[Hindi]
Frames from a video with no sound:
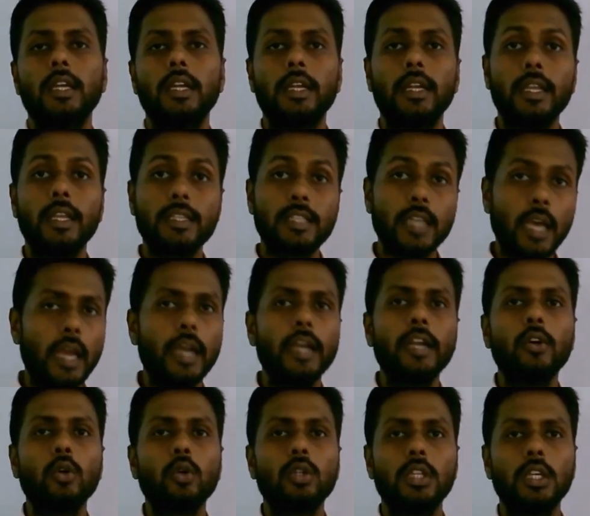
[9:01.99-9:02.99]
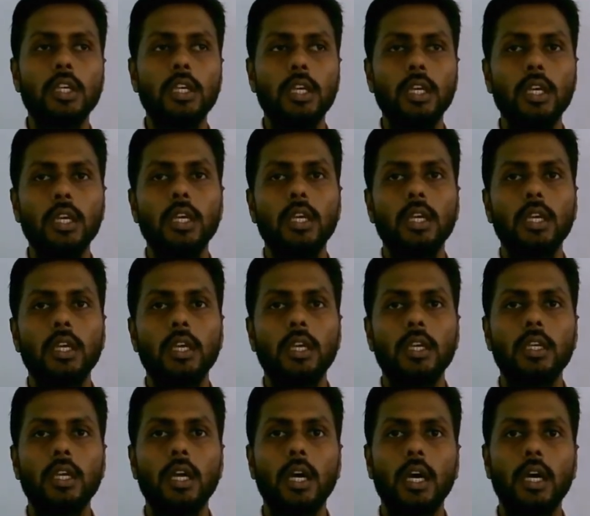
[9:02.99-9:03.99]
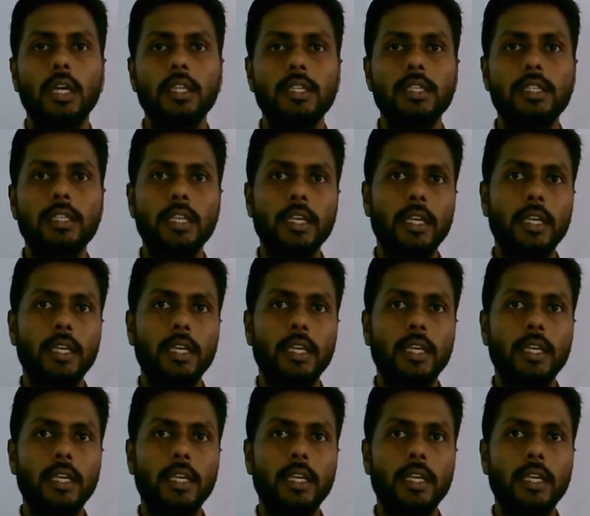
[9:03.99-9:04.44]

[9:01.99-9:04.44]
डिजायर्ड होते हैं या जिसके